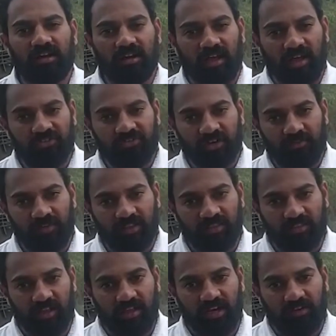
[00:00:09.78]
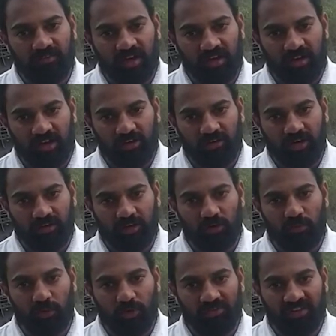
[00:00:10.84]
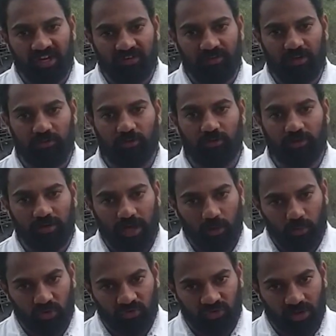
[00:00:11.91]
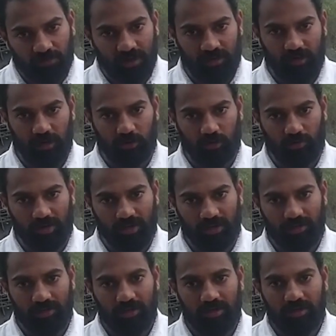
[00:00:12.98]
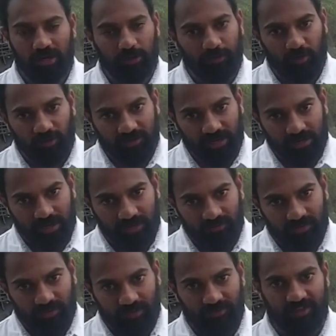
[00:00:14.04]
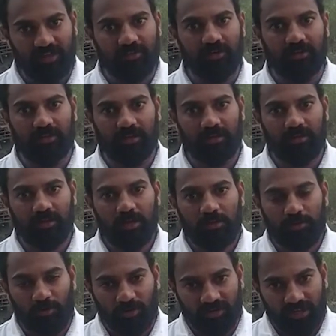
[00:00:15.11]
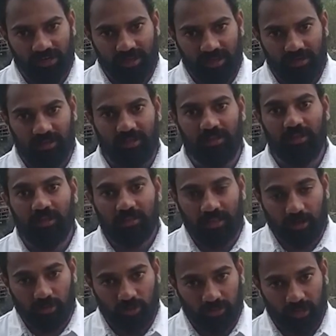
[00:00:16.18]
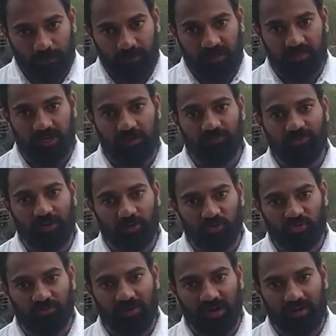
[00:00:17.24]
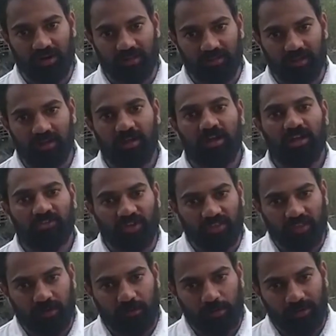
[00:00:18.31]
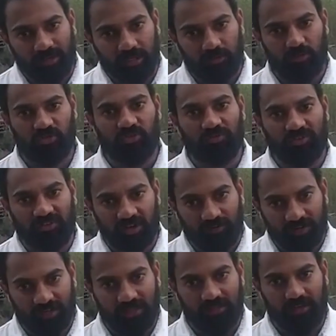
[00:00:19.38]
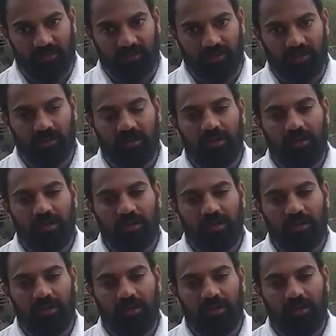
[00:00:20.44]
రాష్ట్రం అంతా ఇరవై నాలుగు గంటలు మూడు వందల అరవై ఐదు రోజులు నా గురించే మాట్లాడుకోవాలి నేను పవన్ కళ్యాణ్ విడిగా తిడతా పవన్ కళ్యాణ్ని తన సొంత పర్సనల్ విషయాల గురించి మాట్లాడతా చంద్రబాబు నాయుడు గారి గురించి విచ్చల విడిగా తిడతా